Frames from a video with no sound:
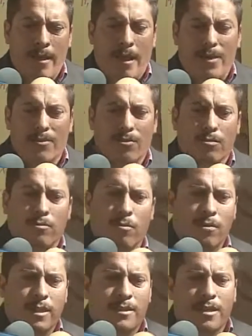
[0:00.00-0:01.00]
A
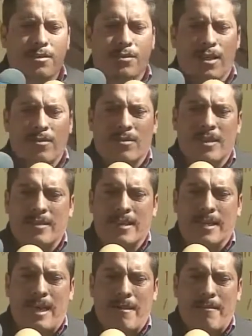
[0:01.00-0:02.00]
nosotros lo que sí no se nos
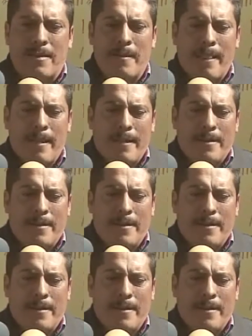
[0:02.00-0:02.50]
hace grave,